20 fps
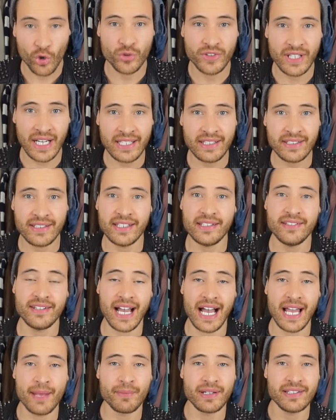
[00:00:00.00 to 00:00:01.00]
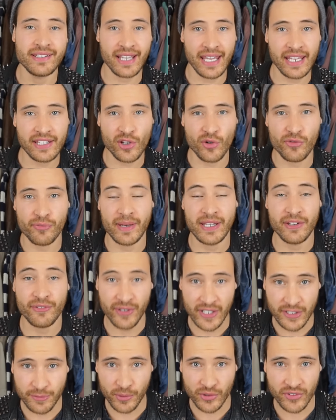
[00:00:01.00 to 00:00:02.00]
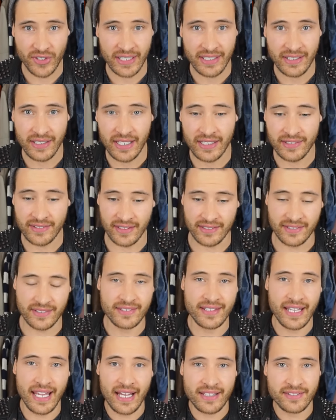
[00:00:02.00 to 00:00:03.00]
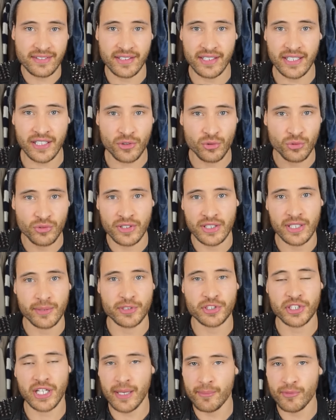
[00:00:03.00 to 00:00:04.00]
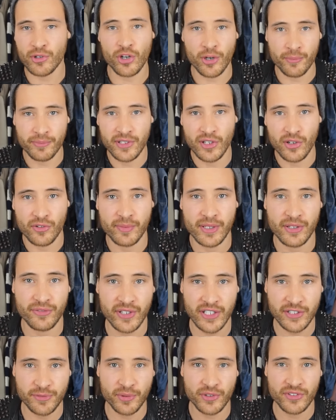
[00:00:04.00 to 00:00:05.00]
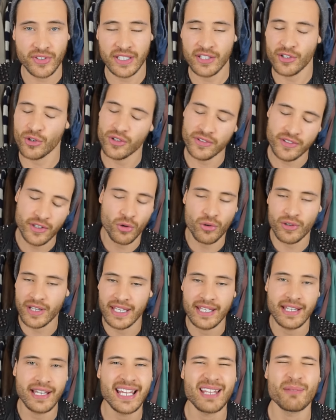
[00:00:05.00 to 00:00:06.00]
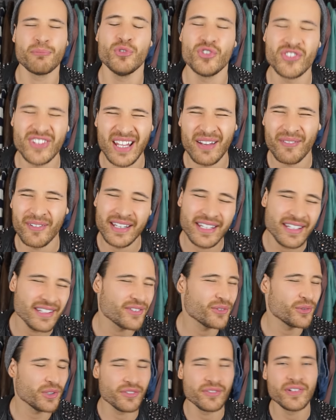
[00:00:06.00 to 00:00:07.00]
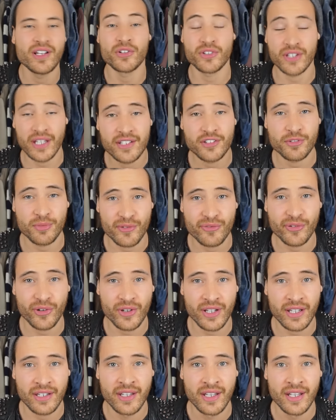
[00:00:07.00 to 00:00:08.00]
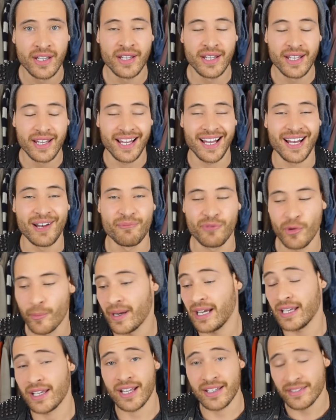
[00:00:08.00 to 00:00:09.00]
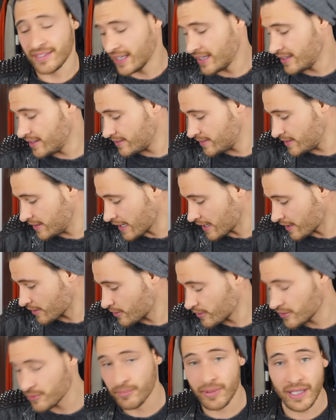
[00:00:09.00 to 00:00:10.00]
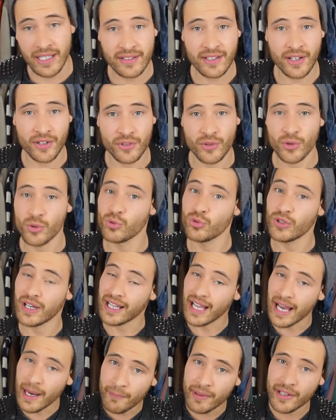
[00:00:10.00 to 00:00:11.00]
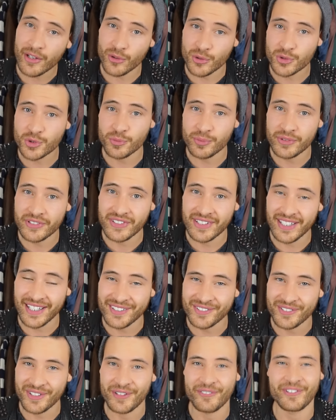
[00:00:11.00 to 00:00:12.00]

Und dann geht ihr einmal direkt auf meine Facebook-Seite jetzt. Das ist der erste Link unten in der Beschreibung. Kommt ihr auf meine Facebook-Seite. Könnt ihr auch gerne liken. Müsst ihr aber nicht. So, ich will euch ja nicht überfordern. Ähm, wobei, ganz ehrlich, die Jacken kosten beide 300 Euro. Da kann man auch schon ein bisschen Leistung